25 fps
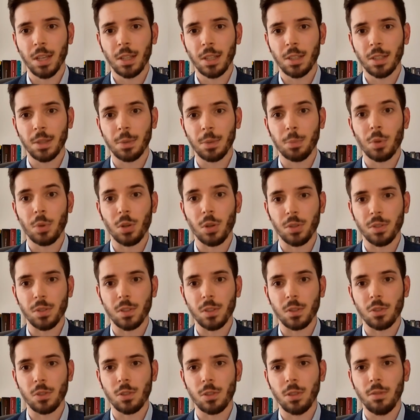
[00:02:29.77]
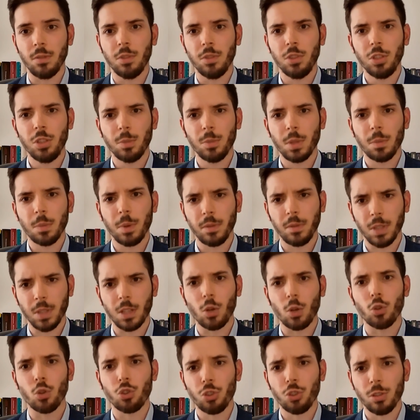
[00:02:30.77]
E, Czyli widzimy pewne
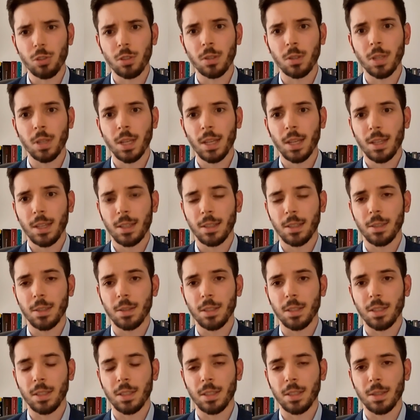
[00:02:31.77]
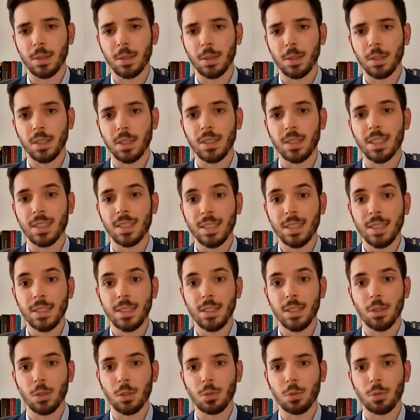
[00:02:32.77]
koszty e, tych, e, tych
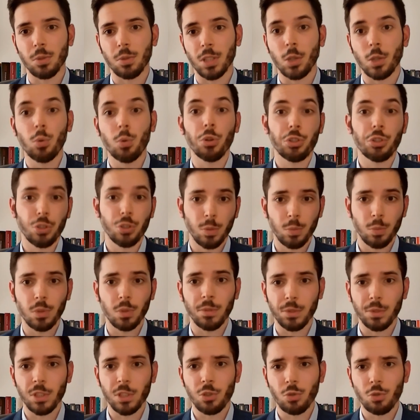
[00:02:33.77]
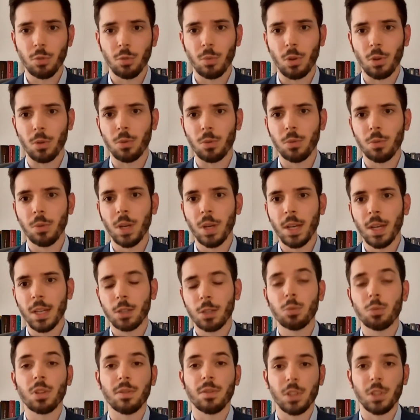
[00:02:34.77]
decyzji, o których głośno było w zeszłym roku,
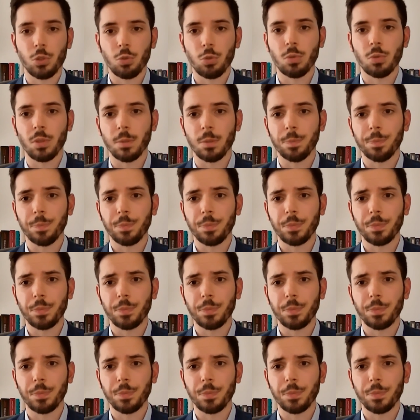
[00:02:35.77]
które weszły,